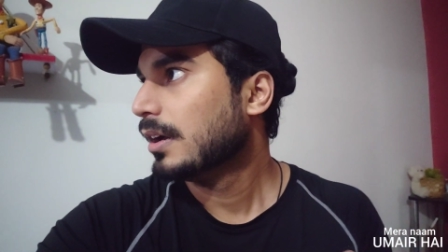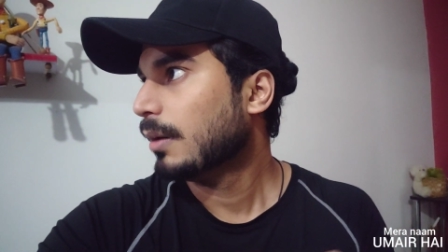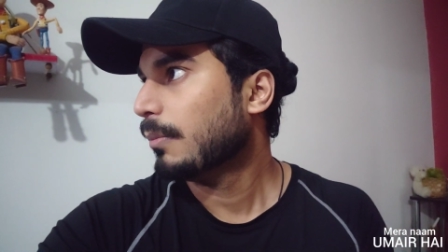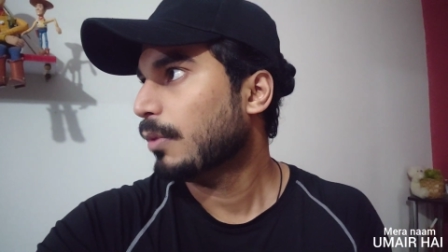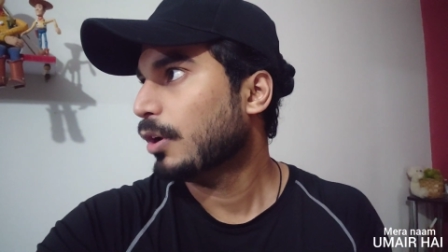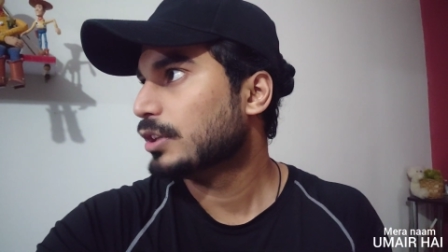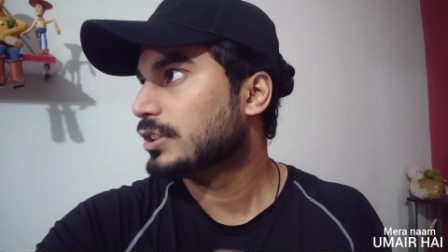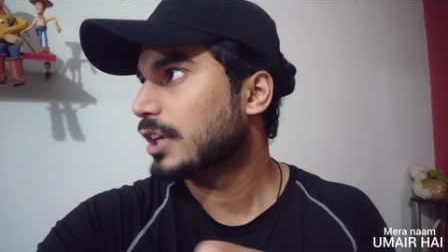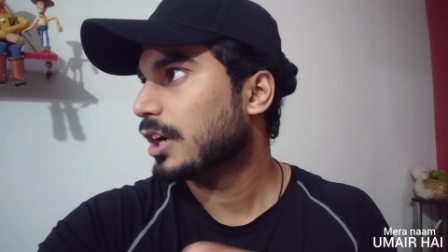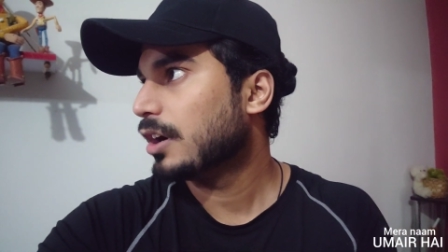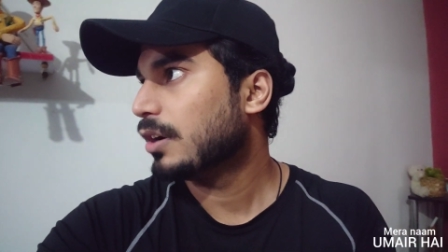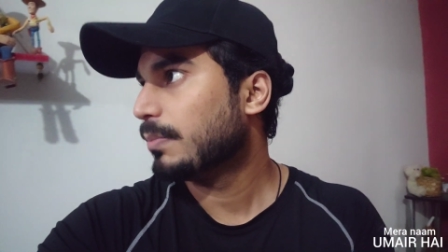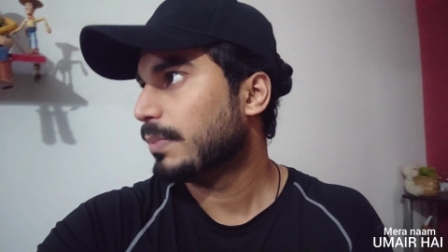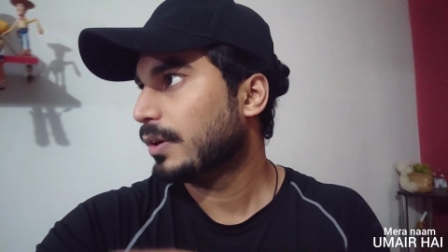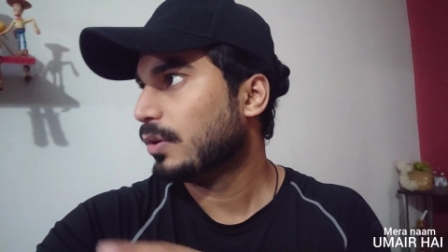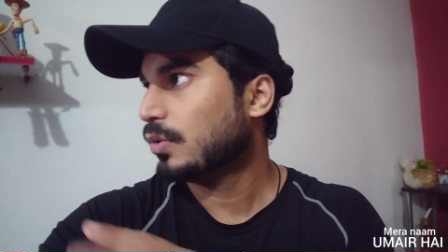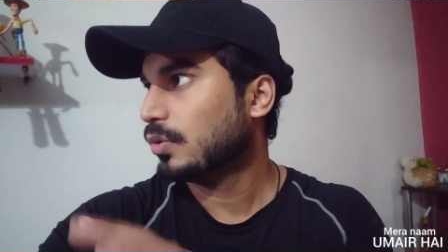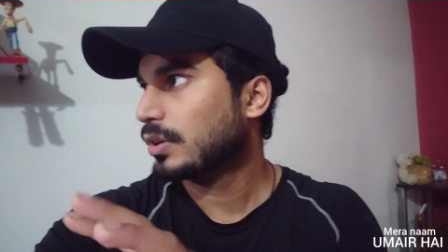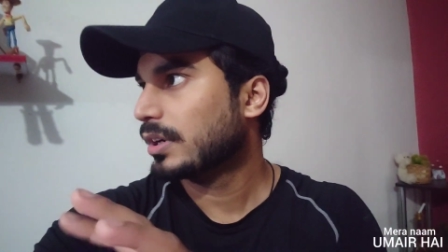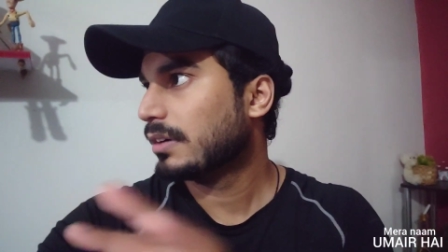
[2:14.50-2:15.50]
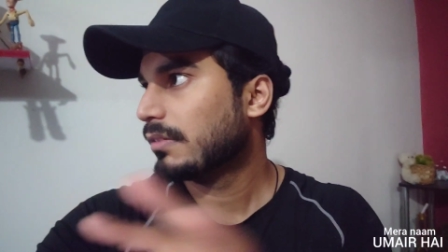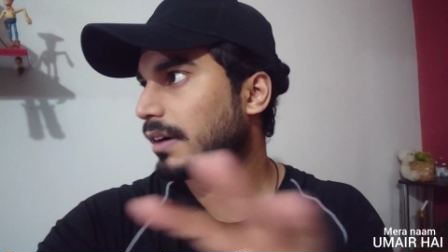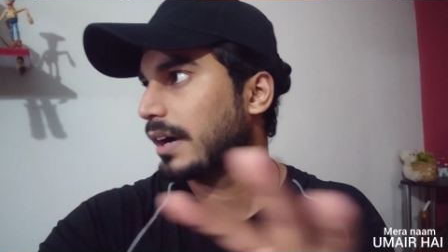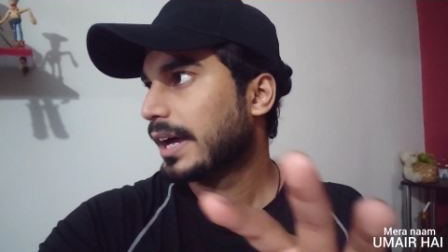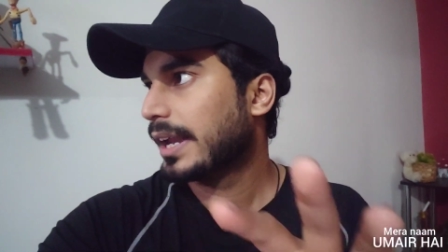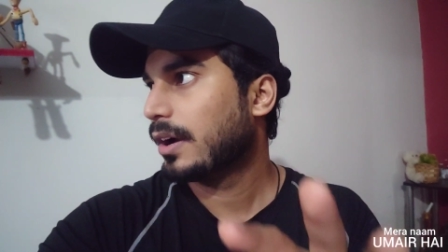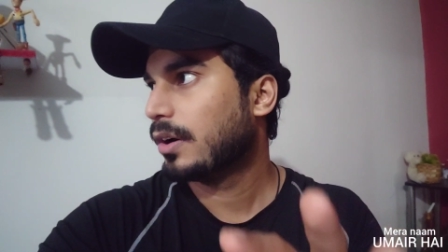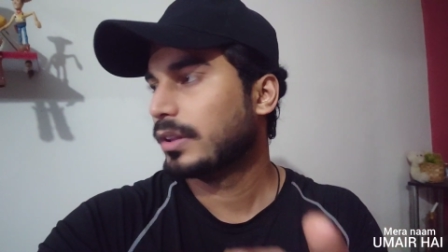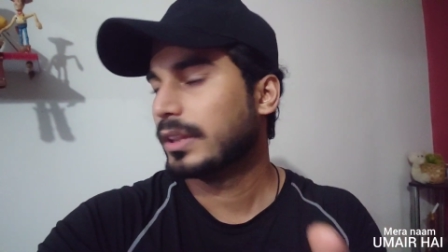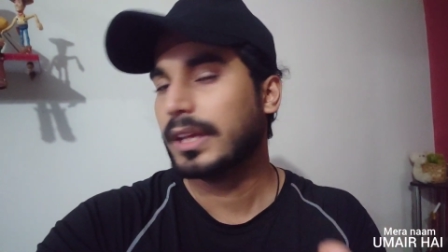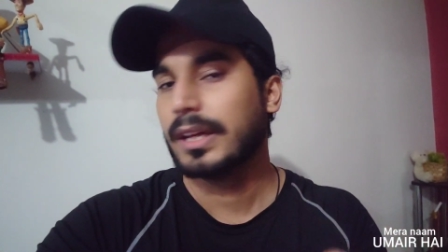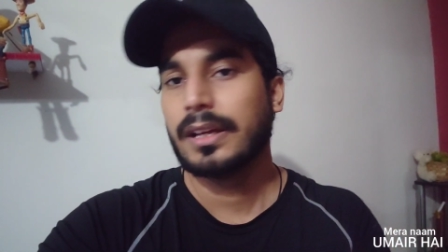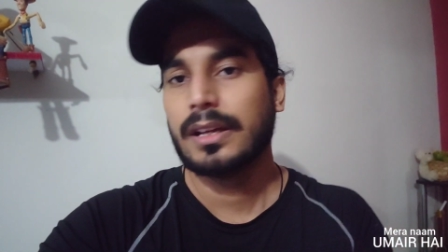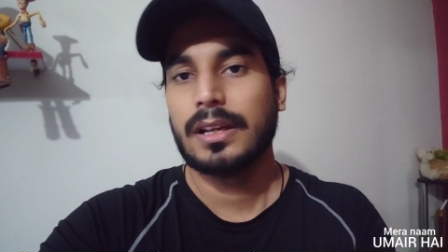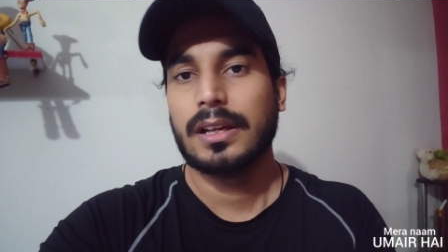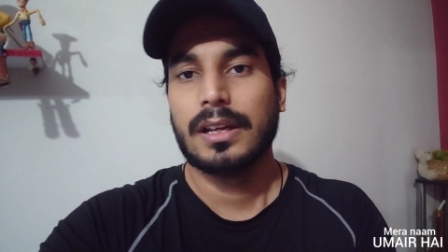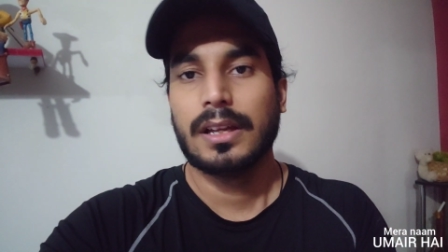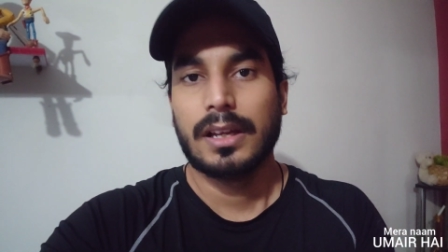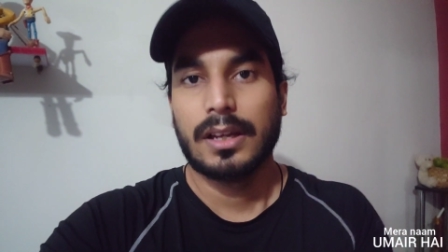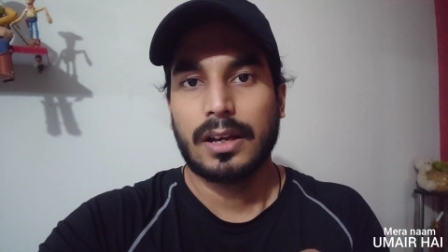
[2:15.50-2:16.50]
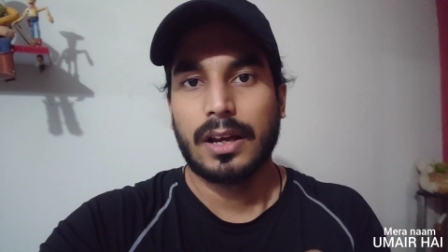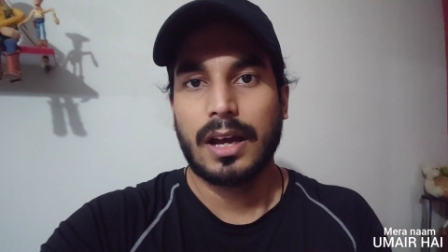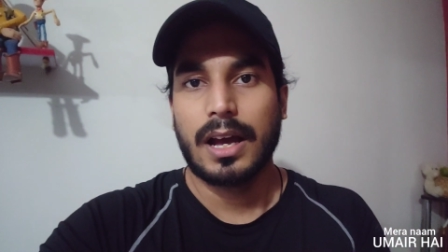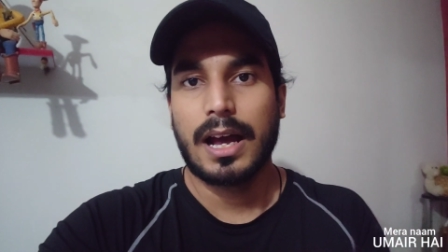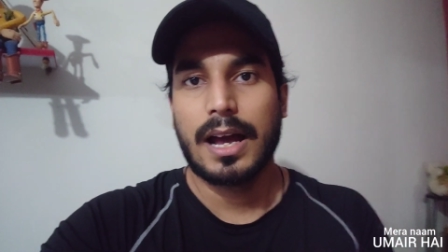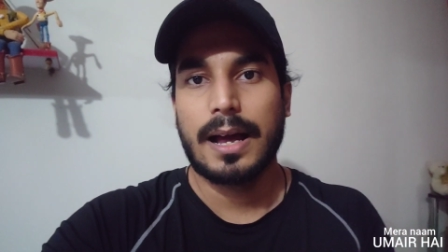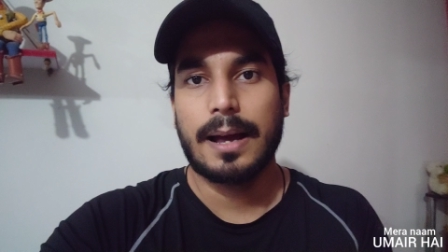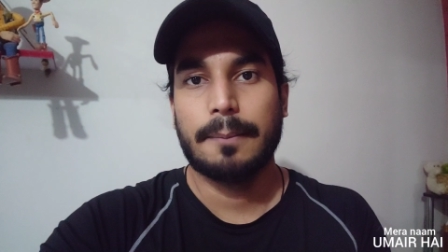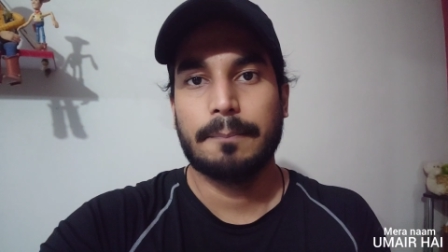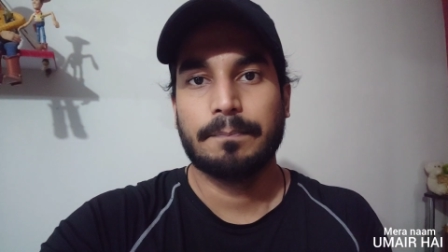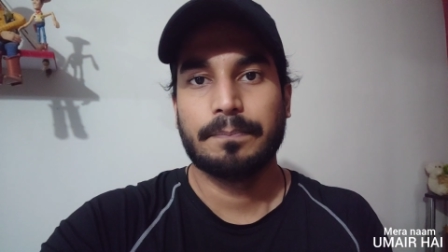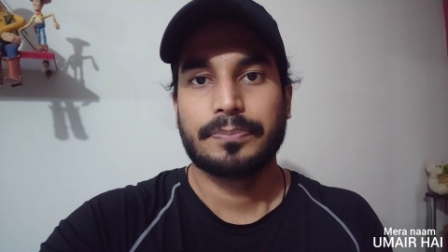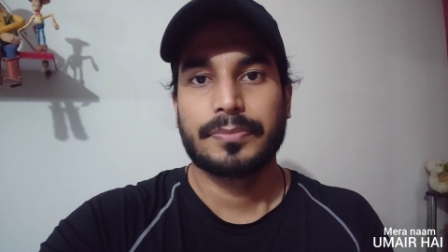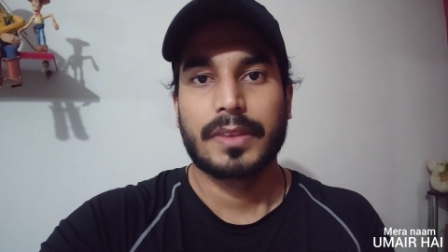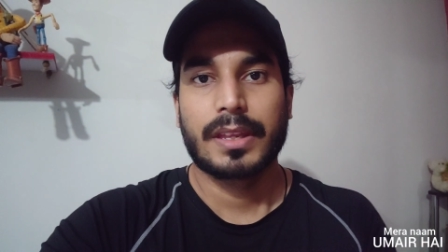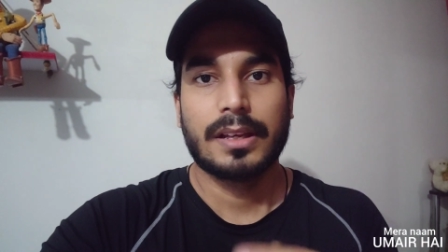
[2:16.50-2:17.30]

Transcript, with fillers: बहुत जगहों पे हुटर वगैरह होते हैं हाँ